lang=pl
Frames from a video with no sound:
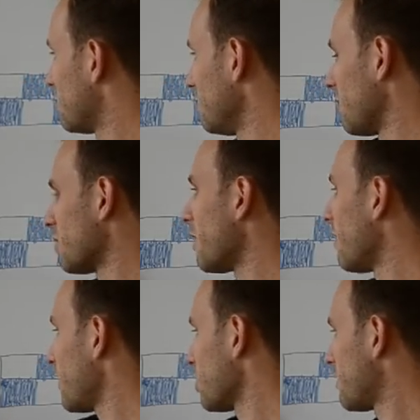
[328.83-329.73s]
czy
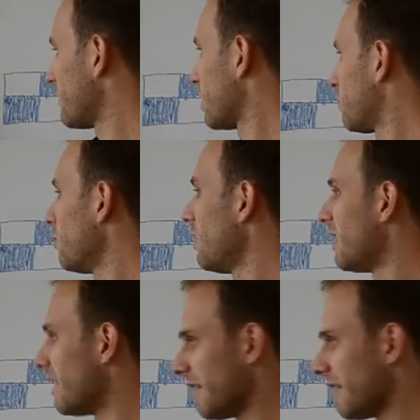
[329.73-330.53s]
odmalowaniu pewnych pól